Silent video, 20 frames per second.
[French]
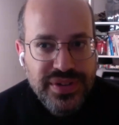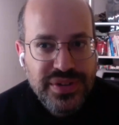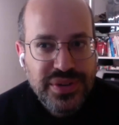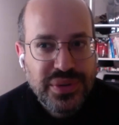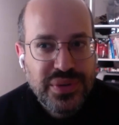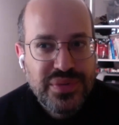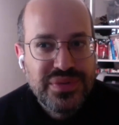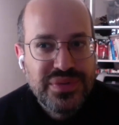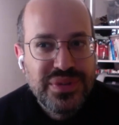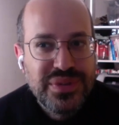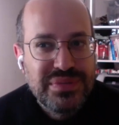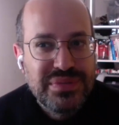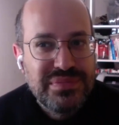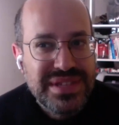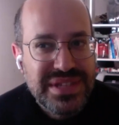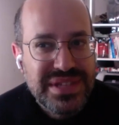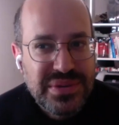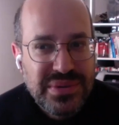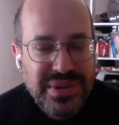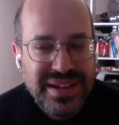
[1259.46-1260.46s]
je trouve d'autres
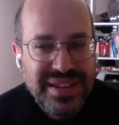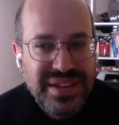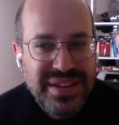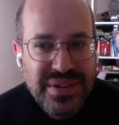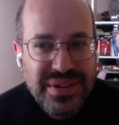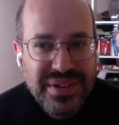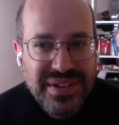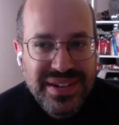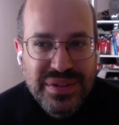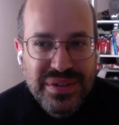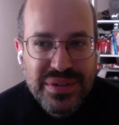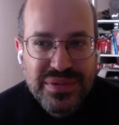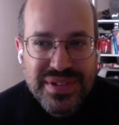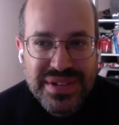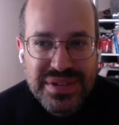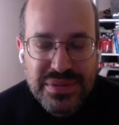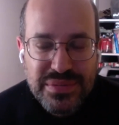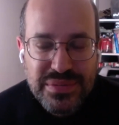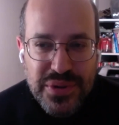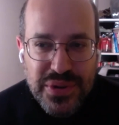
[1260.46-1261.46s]
missions ailleurs et d'autres
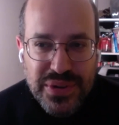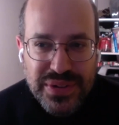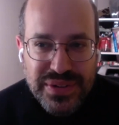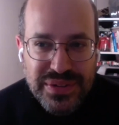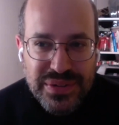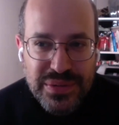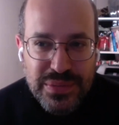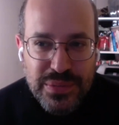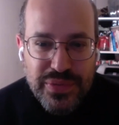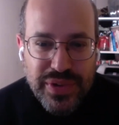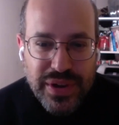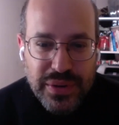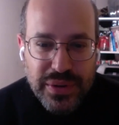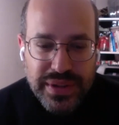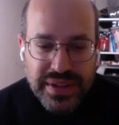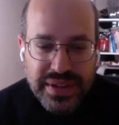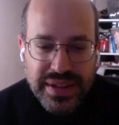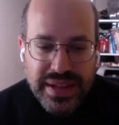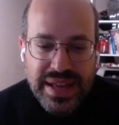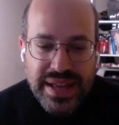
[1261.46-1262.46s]
façons de me, de me, faire
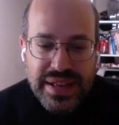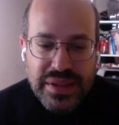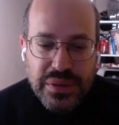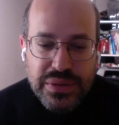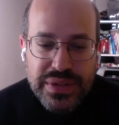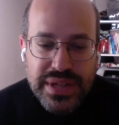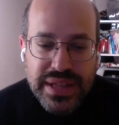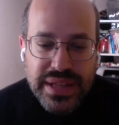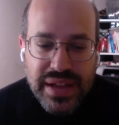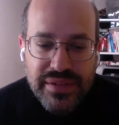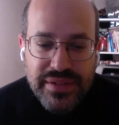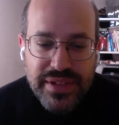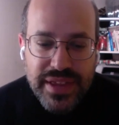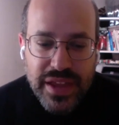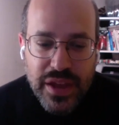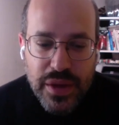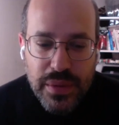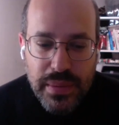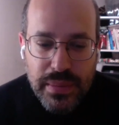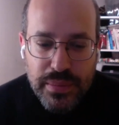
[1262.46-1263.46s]
connaître donc j'ai travaillé
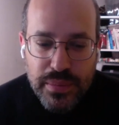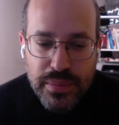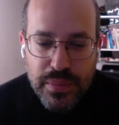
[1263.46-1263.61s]
comme